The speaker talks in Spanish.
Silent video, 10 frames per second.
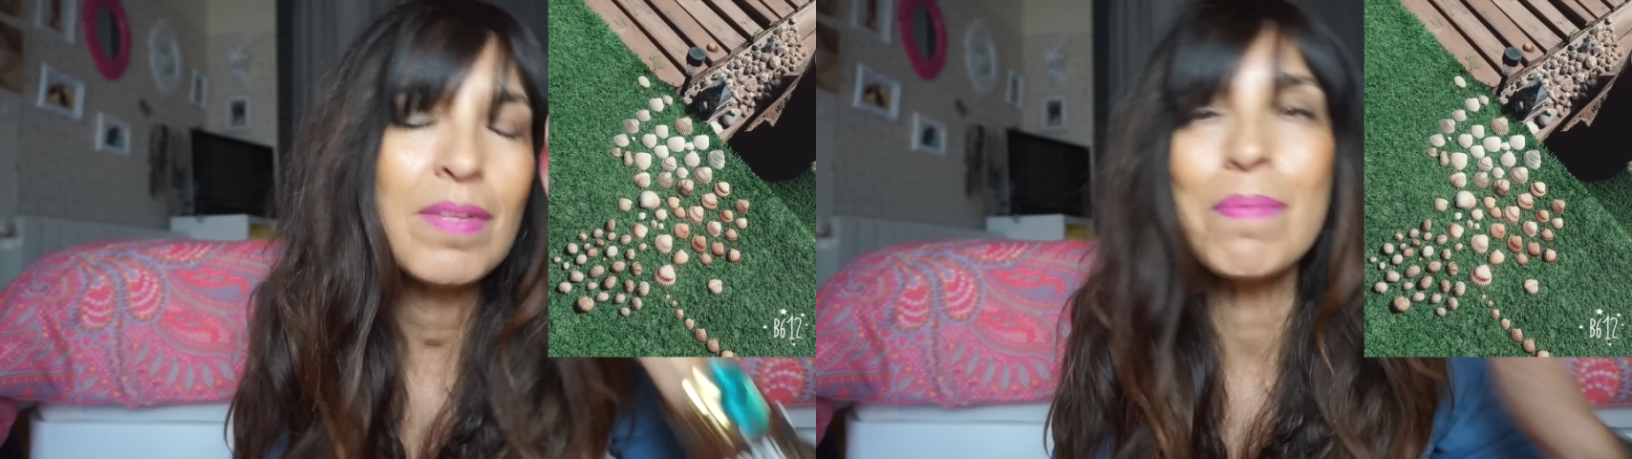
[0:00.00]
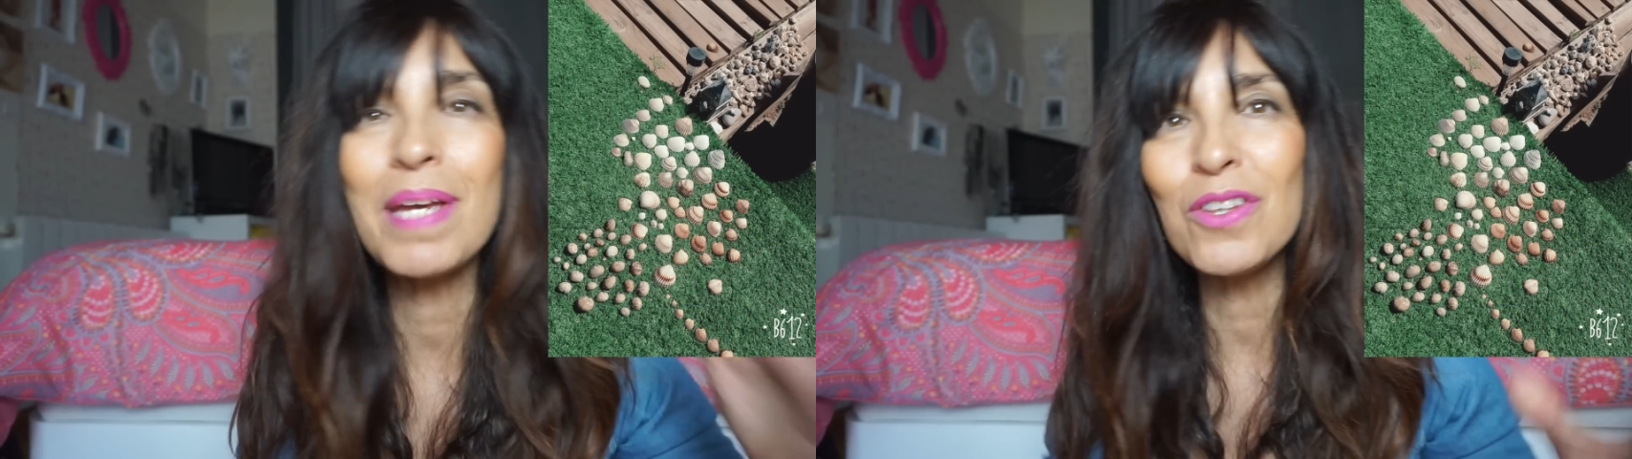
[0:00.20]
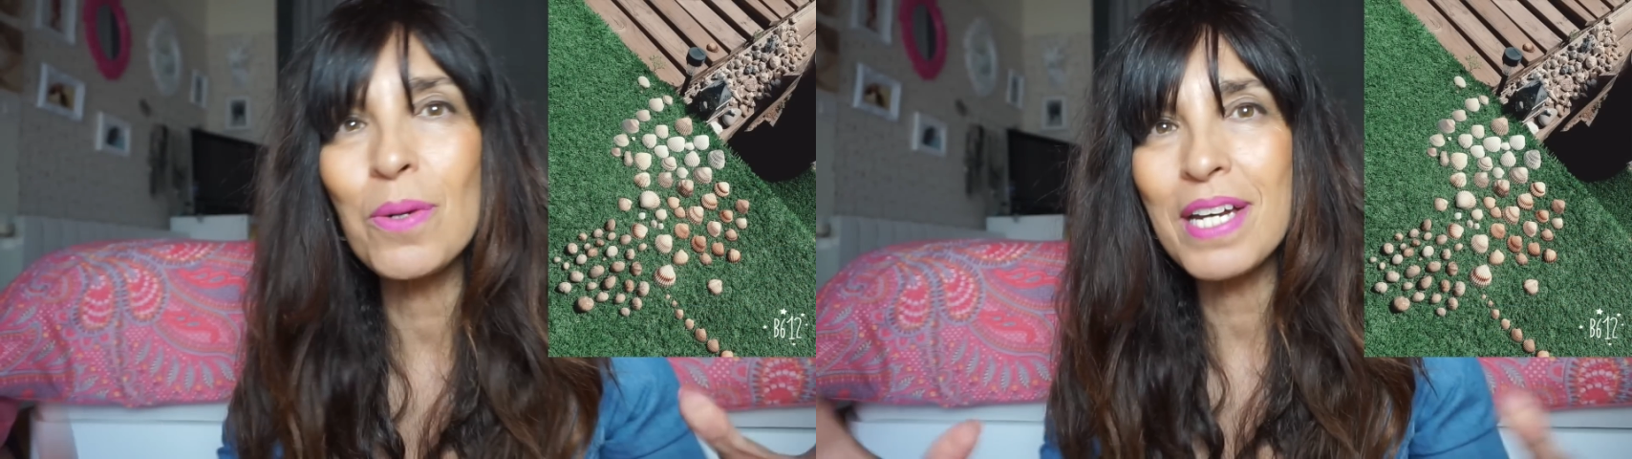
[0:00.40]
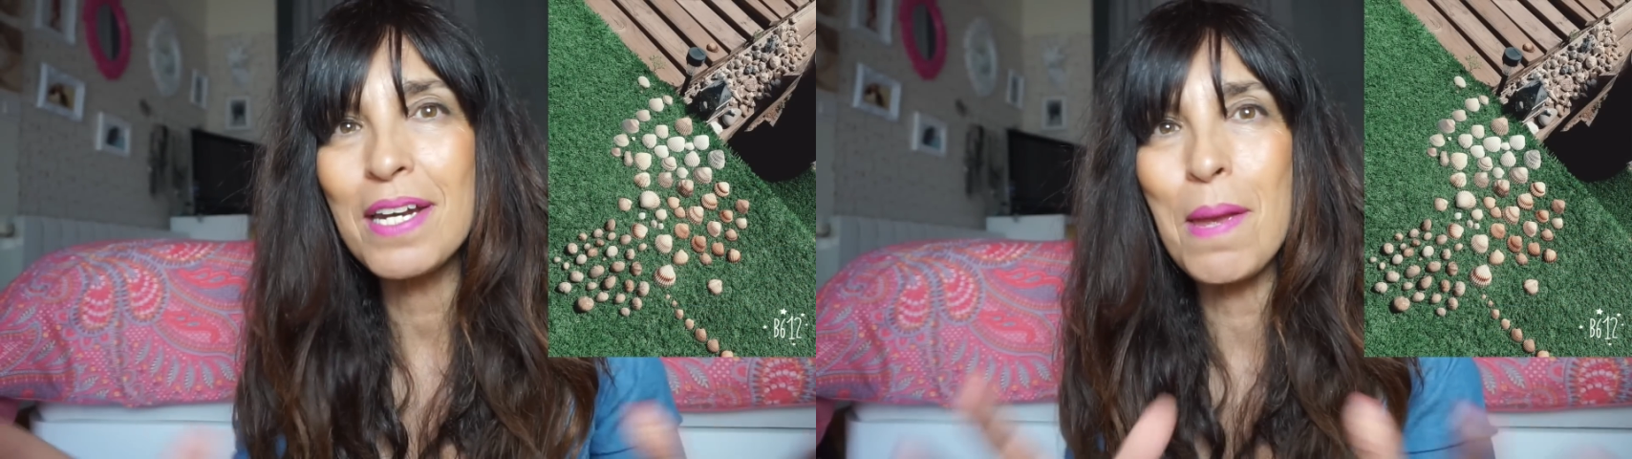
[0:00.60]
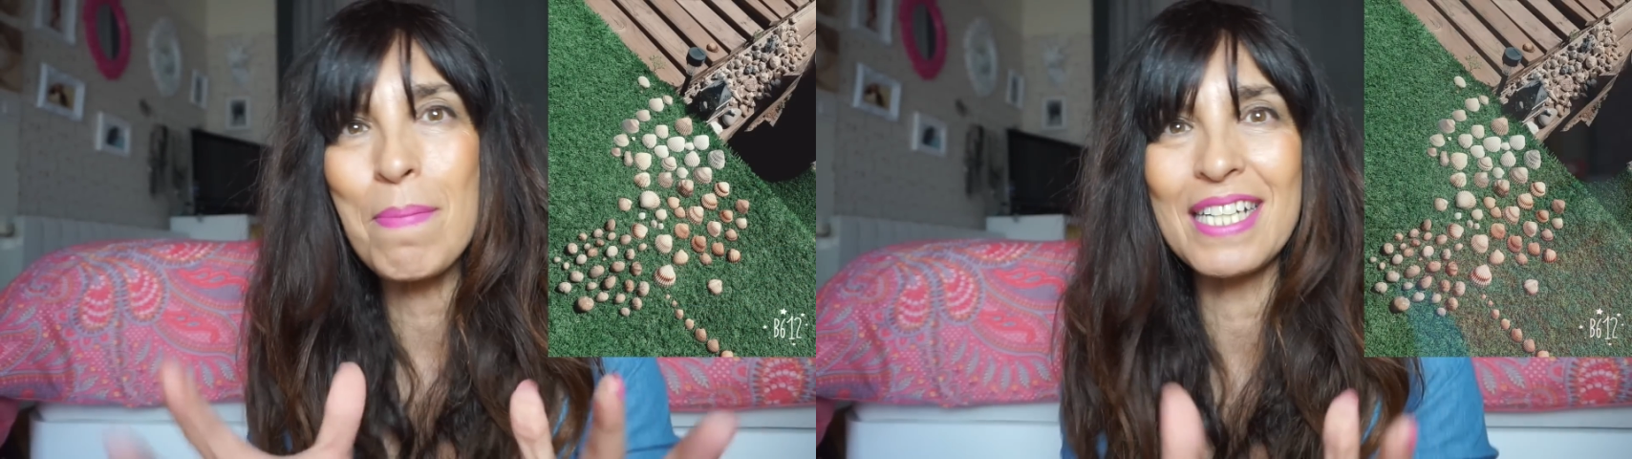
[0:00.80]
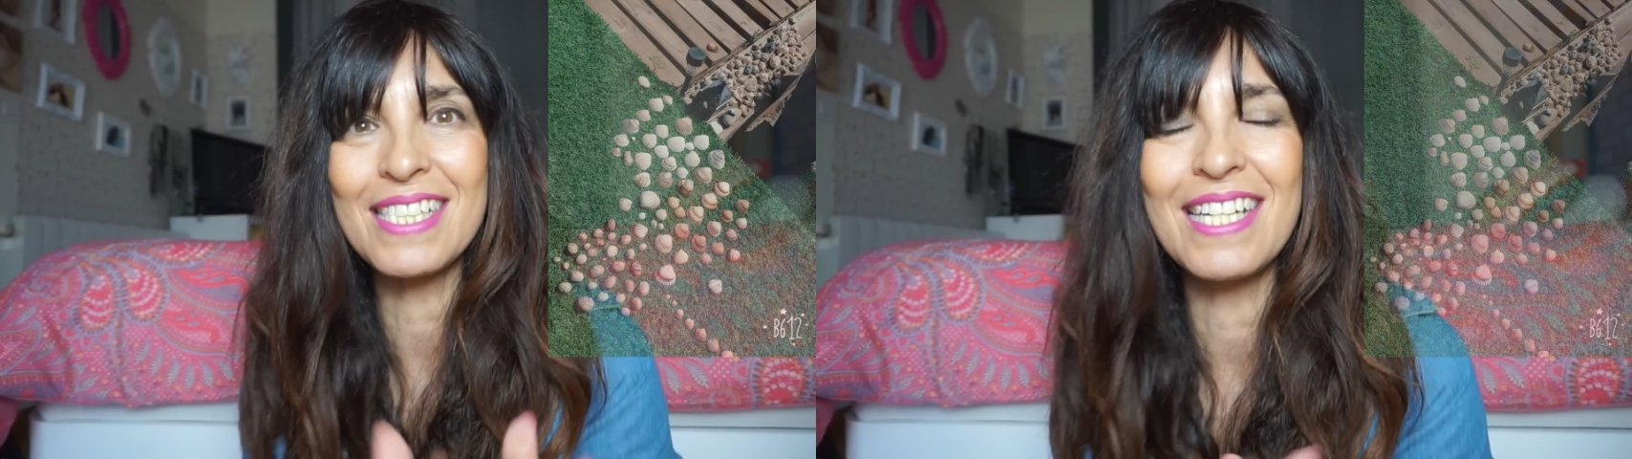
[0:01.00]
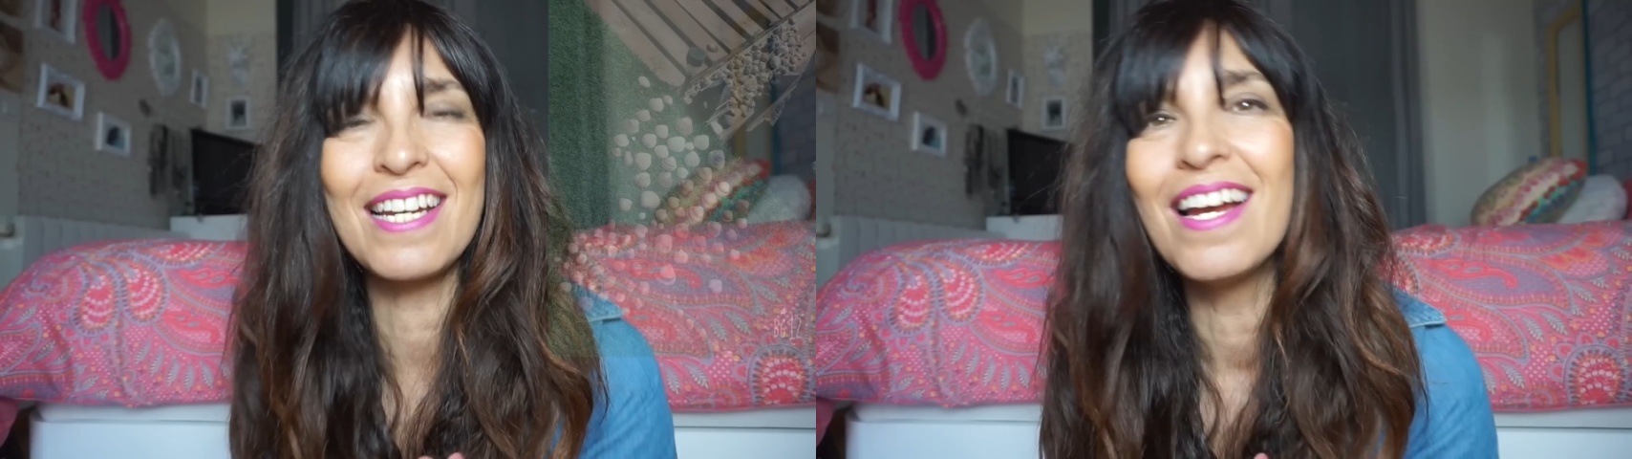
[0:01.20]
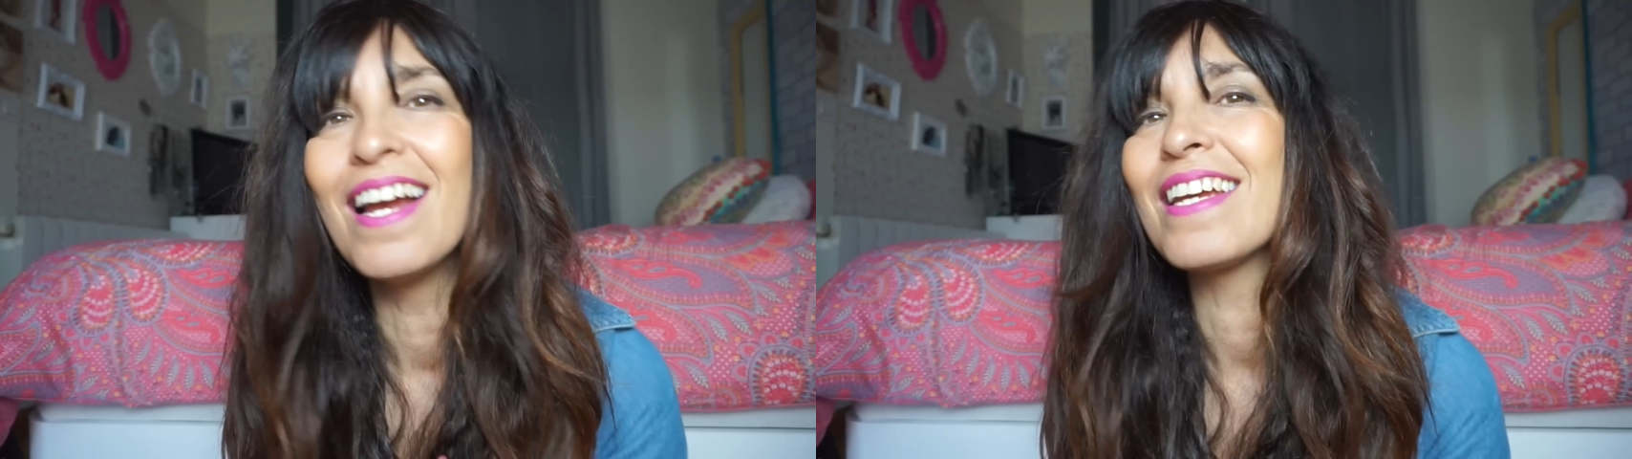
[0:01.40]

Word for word: viendo bien y pensé